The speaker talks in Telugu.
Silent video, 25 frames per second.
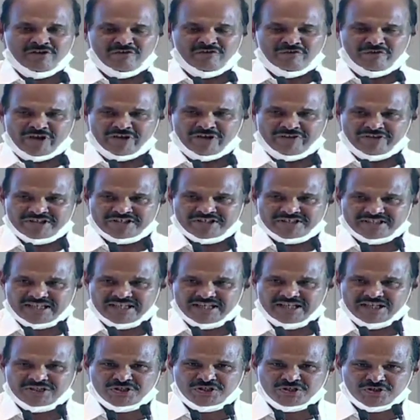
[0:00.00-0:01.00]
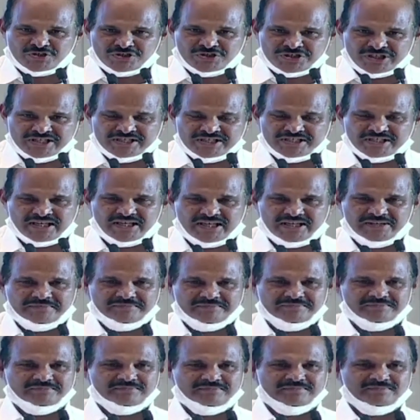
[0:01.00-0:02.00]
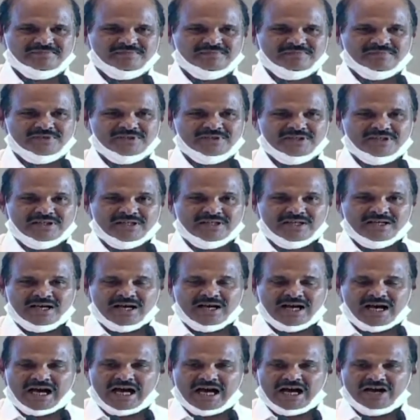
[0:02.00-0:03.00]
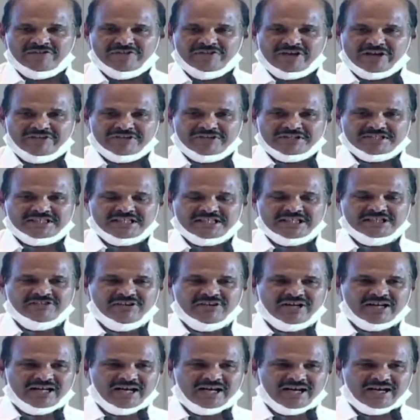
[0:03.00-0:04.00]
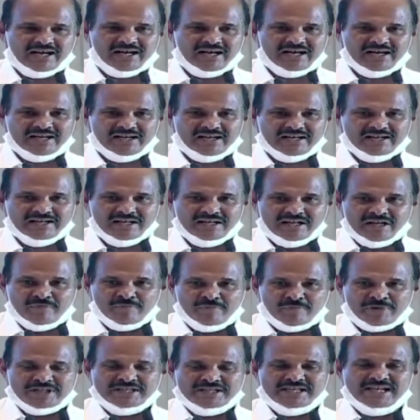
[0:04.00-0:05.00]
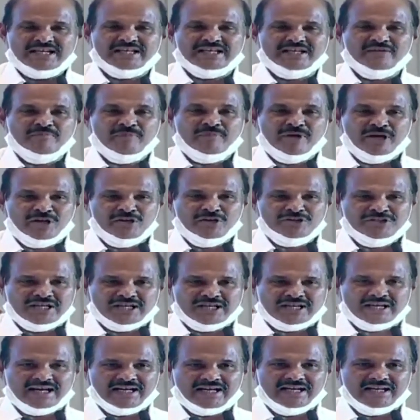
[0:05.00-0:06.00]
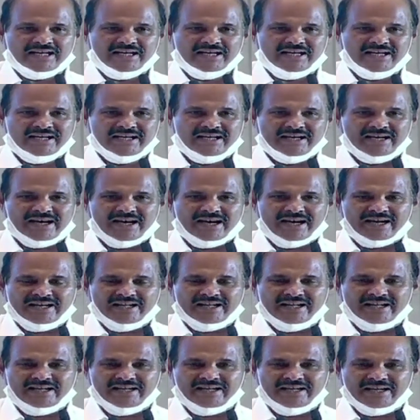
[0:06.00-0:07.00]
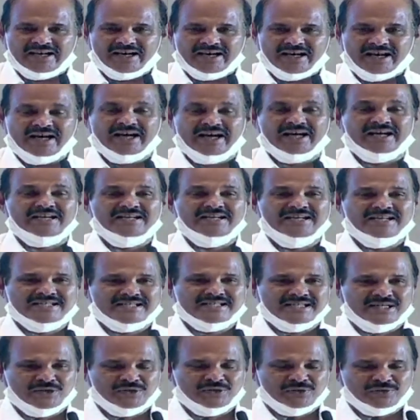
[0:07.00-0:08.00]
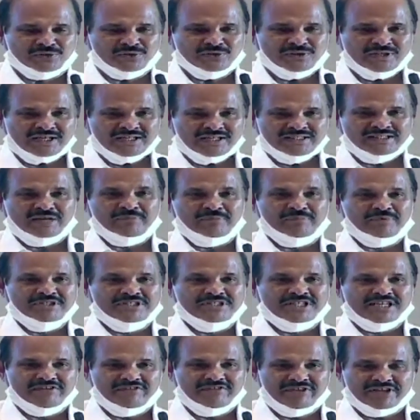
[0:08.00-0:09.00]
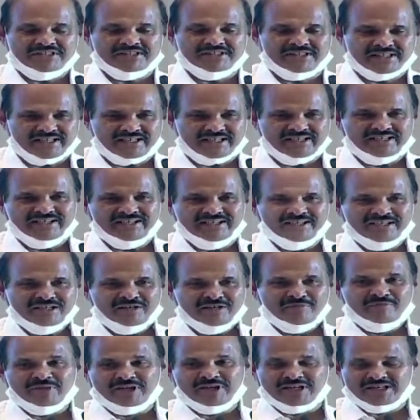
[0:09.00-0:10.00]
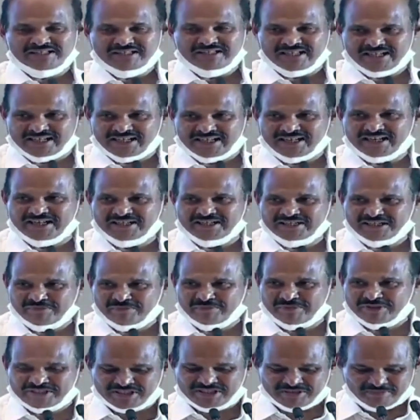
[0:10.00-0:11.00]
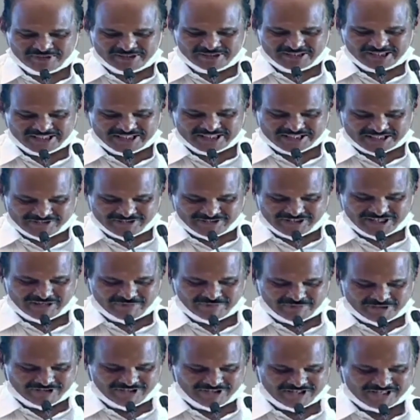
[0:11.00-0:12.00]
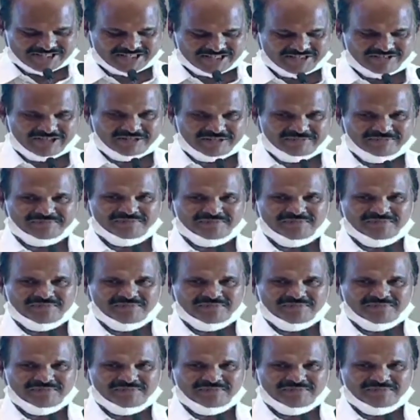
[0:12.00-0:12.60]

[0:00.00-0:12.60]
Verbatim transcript: వ్యవస్థల్ని సృష్టించి ఆ వ్యవస్థ ద్వారా ప్రజలకి మేలు జరగాలి అని అహర్నిశలో తప్పించే వ్యక్తి మన జగనన్న అని చెప్పేసి మనందరికీ శవనిగా మనం చేస్తామన్నాను